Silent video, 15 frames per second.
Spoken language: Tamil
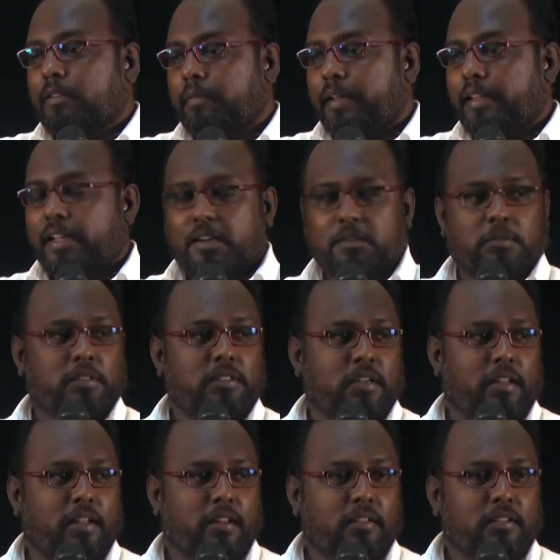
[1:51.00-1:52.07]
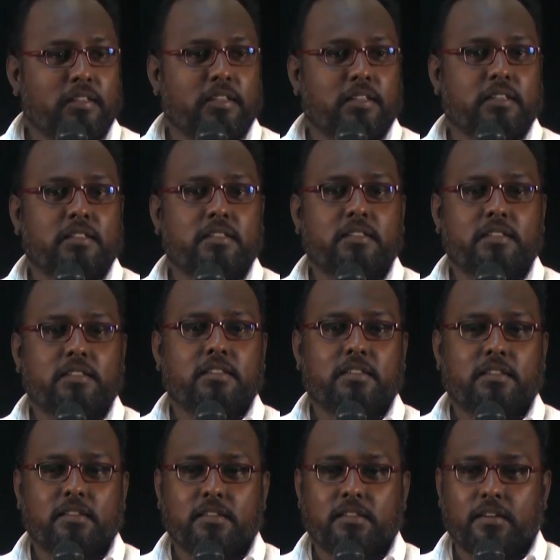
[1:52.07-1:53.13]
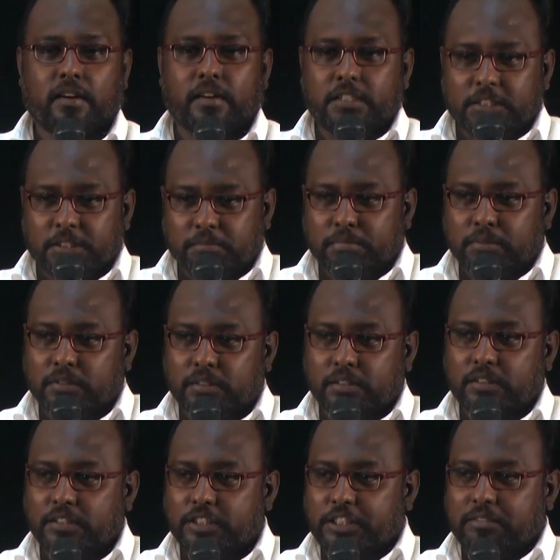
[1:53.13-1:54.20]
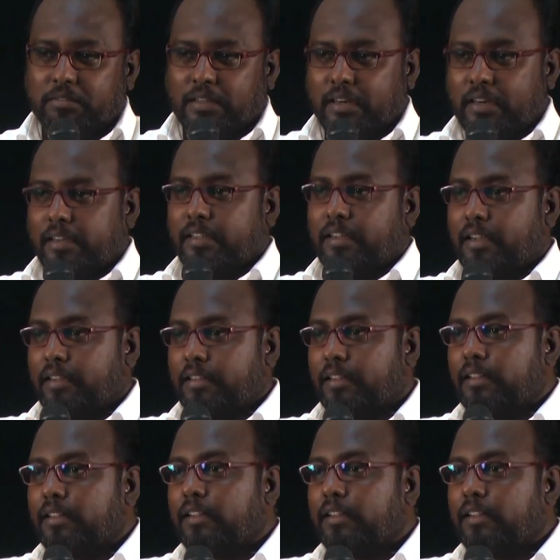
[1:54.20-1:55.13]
வேதாமத்திலிருந்து ரட்சிப்புக்கு ஜீவநாடியாக